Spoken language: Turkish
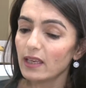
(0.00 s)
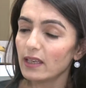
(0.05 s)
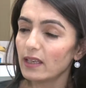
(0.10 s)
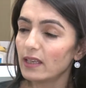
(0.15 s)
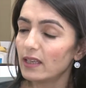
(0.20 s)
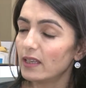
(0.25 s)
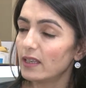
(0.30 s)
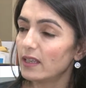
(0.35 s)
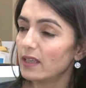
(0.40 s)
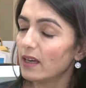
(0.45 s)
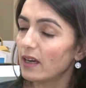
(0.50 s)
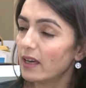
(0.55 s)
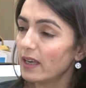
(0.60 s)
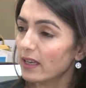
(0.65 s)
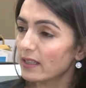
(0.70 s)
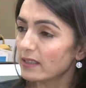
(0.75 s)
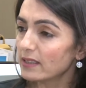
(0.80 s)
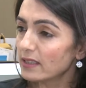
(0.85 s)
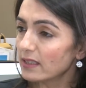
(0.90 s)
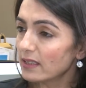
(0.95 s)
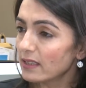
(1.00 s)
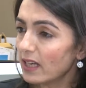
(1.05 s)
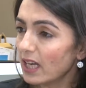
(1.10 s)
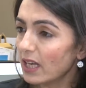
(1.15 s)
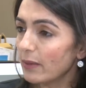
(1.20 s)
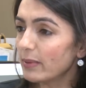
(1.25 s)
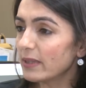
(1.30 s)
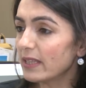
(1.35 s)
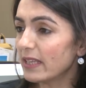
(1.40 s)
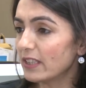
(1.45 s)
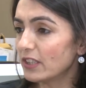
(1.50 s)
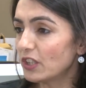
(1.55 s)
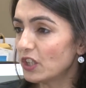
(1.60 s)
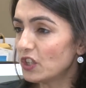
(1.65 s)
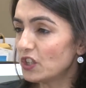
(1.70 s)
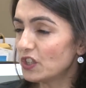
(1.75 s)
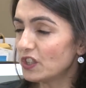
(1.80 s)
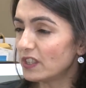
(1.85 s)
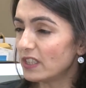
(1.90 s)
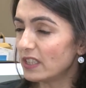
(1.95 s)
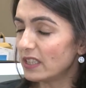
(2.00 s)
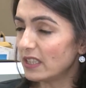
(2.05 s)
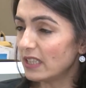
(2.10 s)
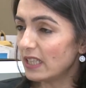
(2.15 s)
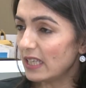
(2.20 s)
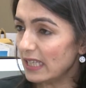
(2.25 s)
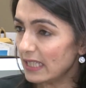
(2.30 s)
e, hayatını kaybeden kişinin